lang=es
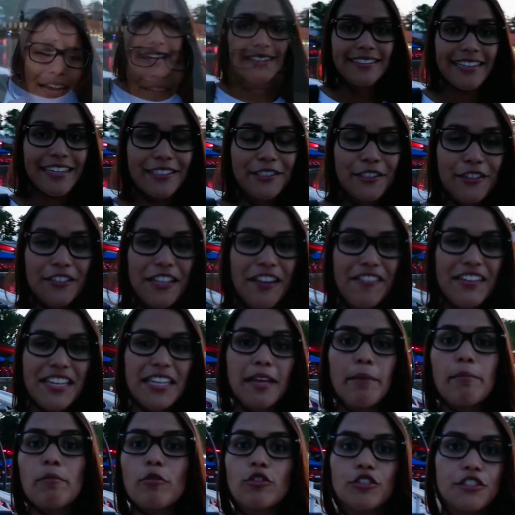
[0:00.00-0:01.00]
Esta zona
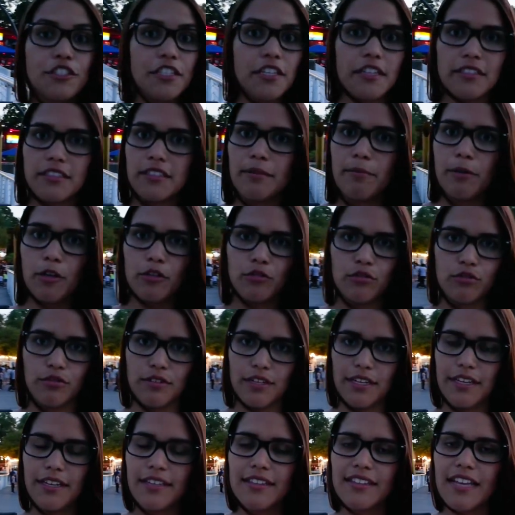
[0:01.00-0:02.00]
viene muchísimos
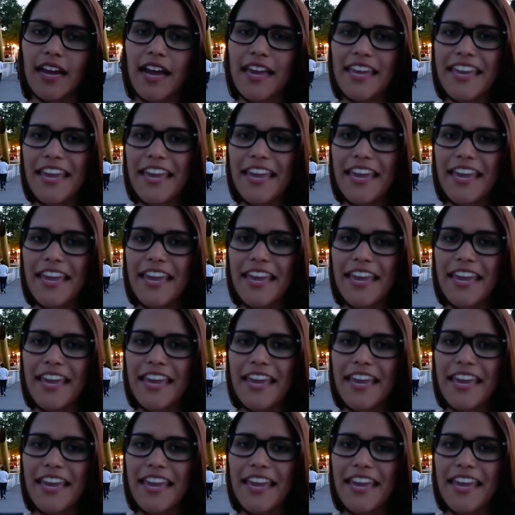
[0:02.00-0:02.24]
turistas